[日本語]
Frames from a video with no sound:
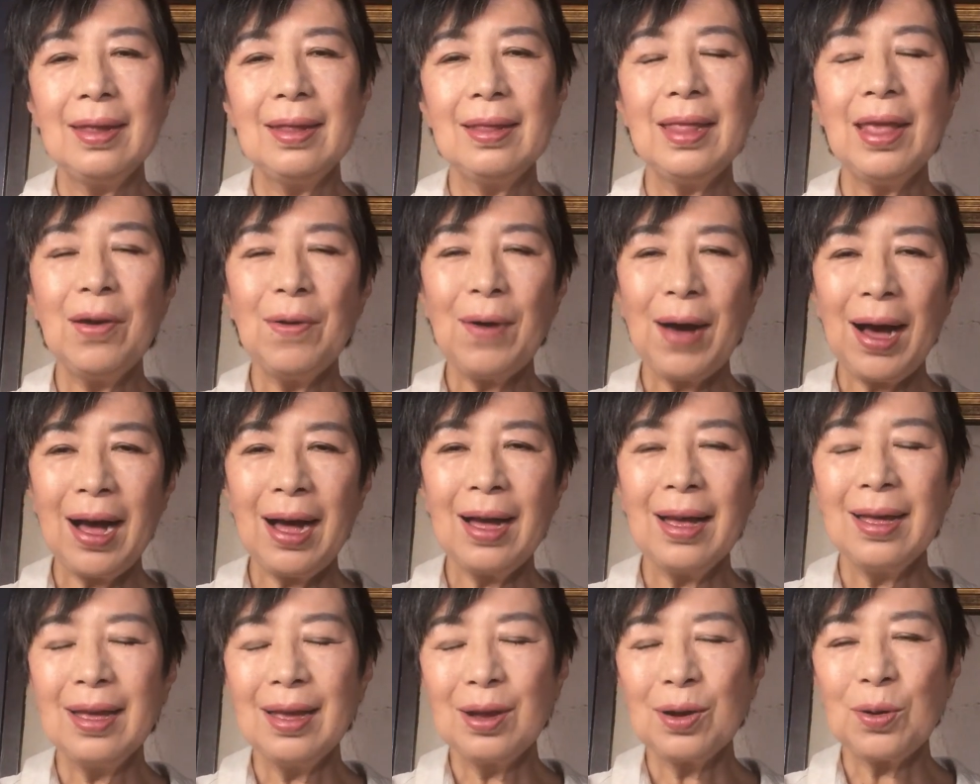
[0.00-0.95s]
では
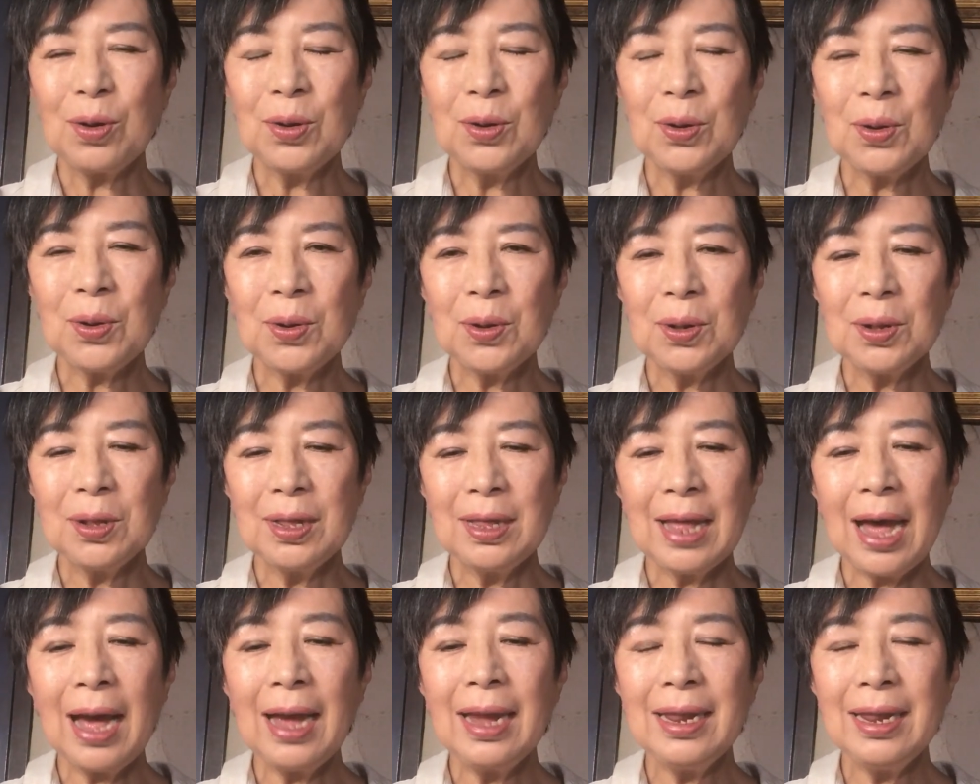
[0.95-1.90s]
この
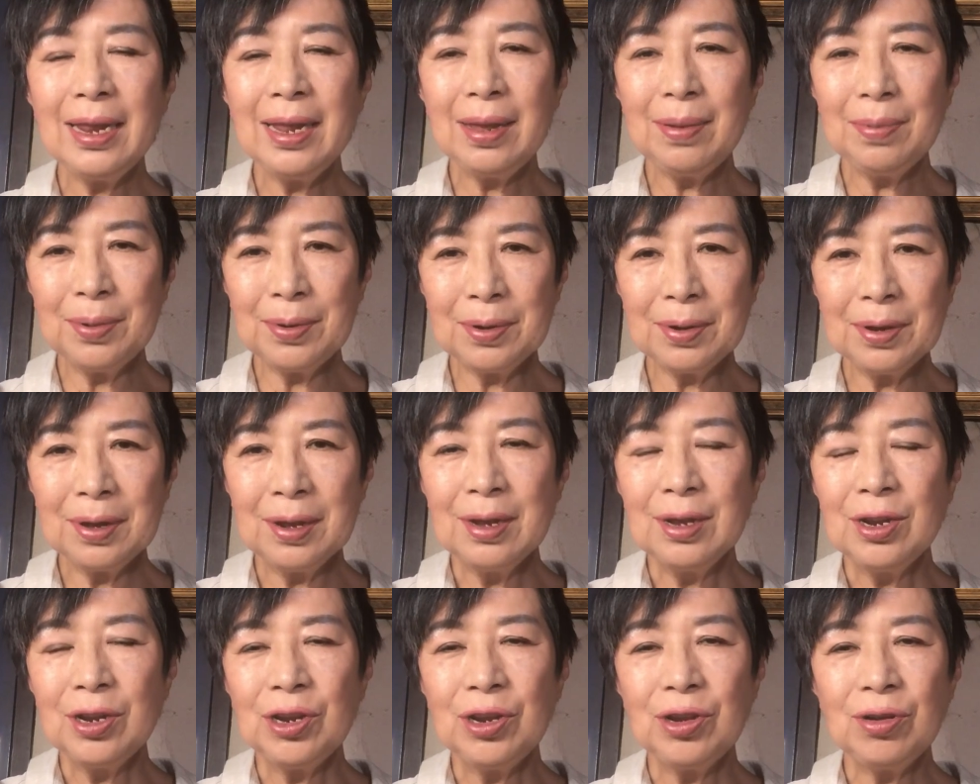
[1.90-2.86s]
第2部
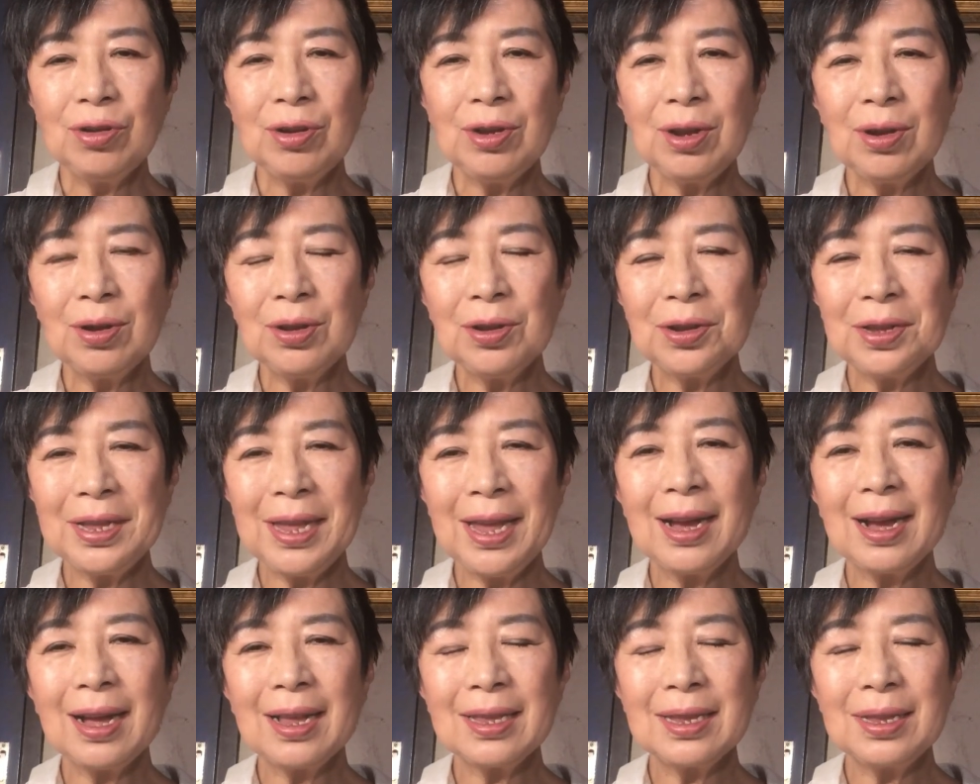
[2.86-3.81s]
収容所
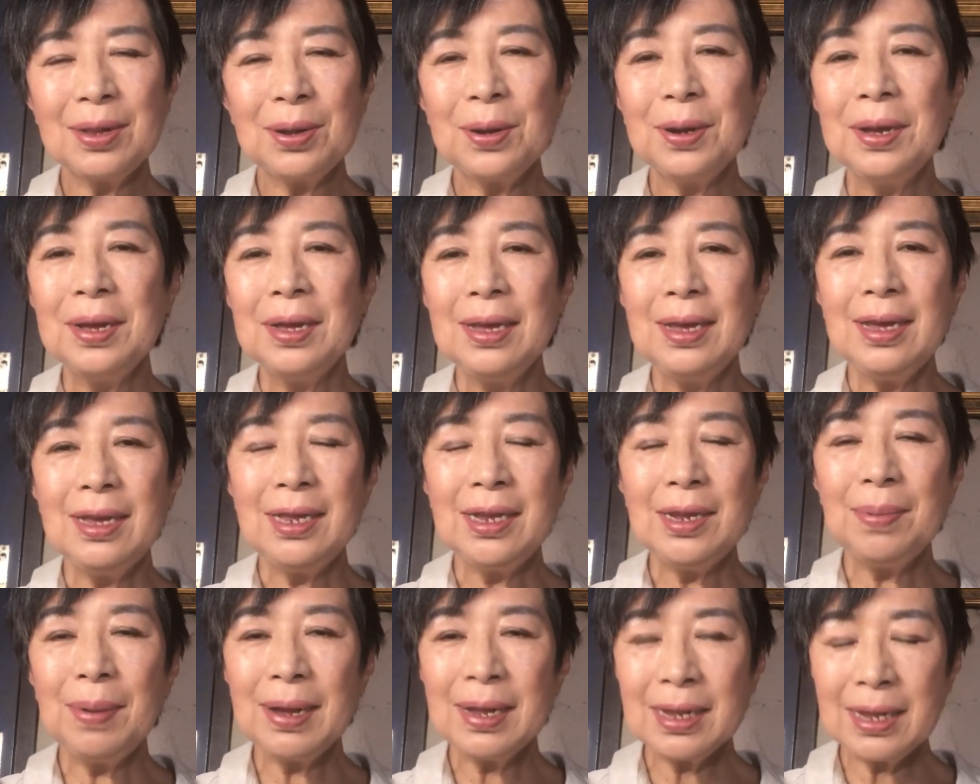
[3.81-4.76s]
生活の
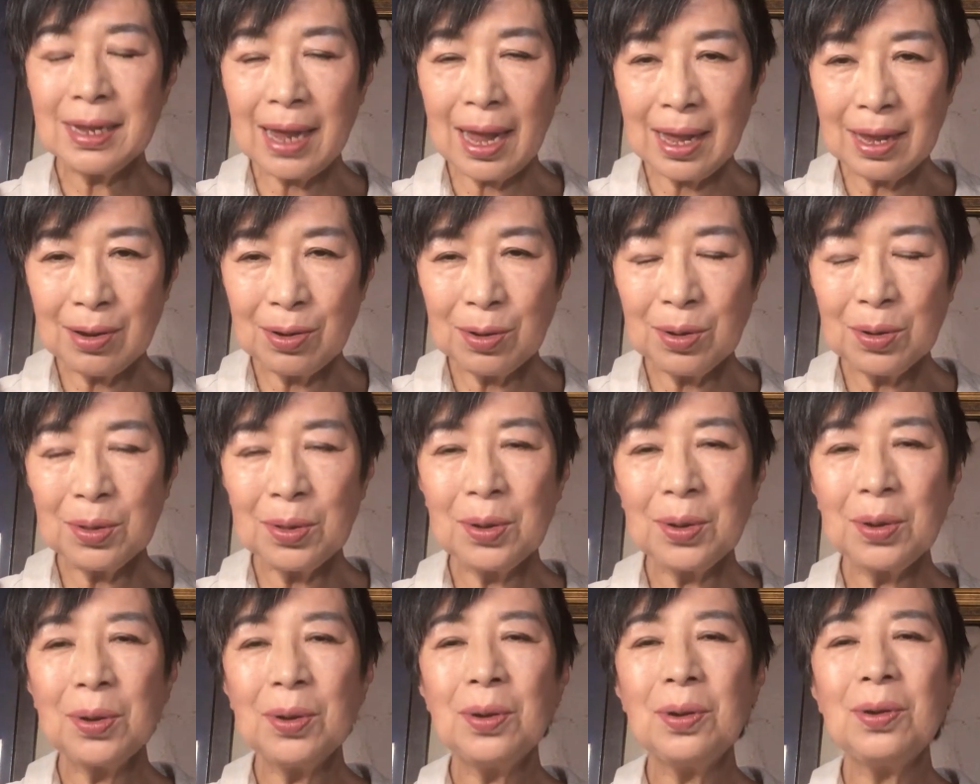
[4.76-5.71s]
一番最後のと
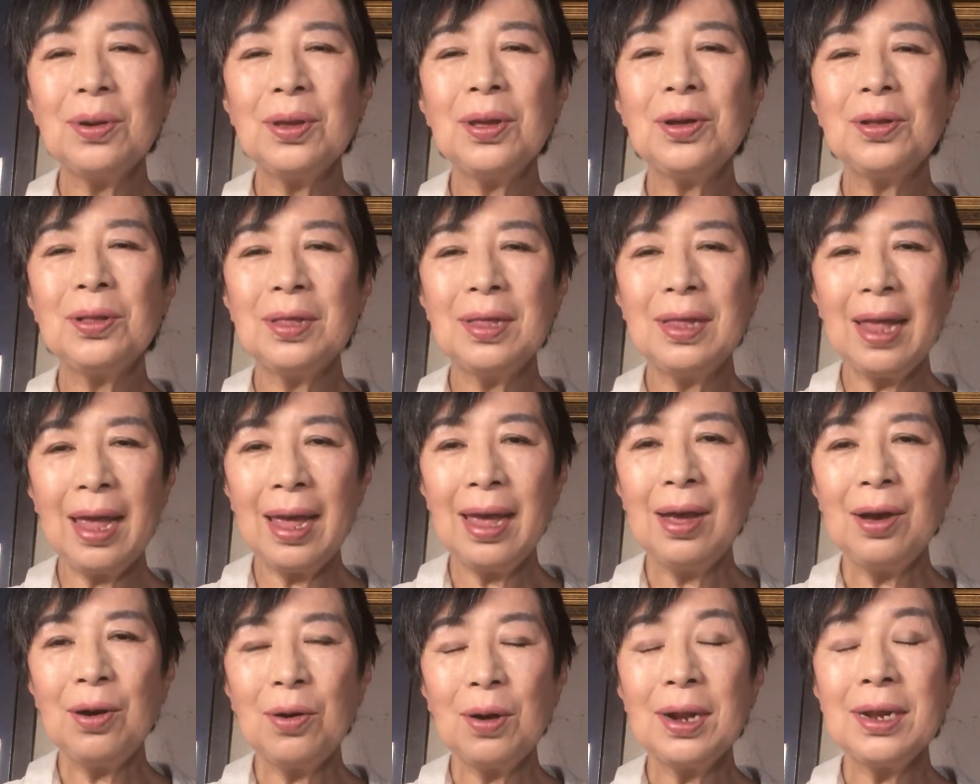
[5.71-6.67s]
ころを読んで
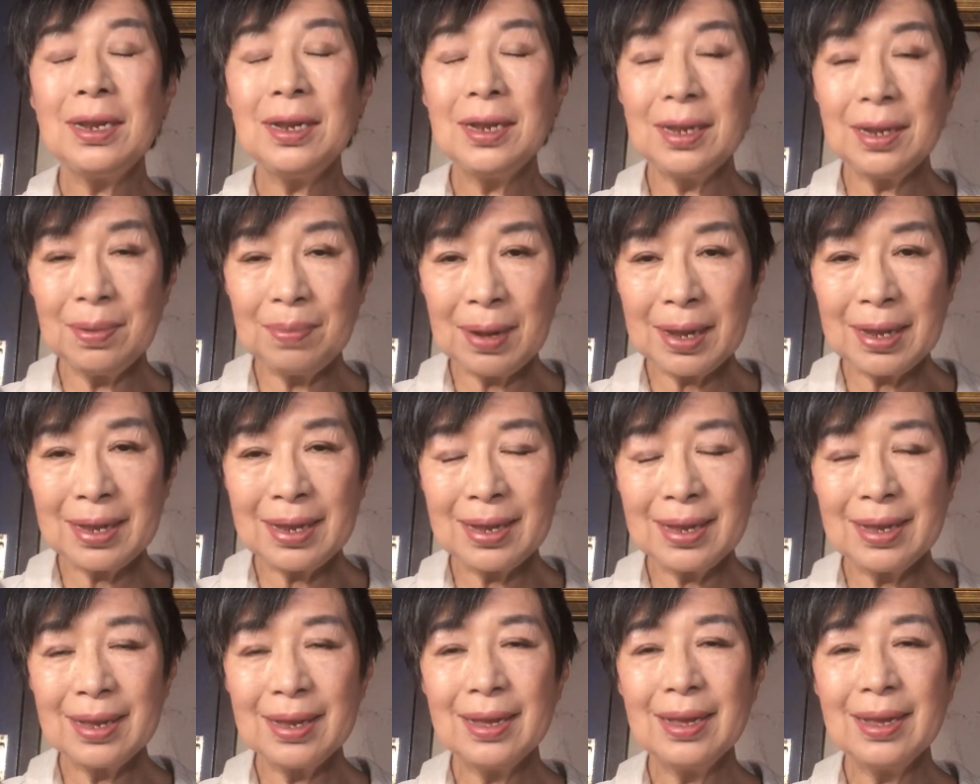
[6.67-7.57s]
終わりにします。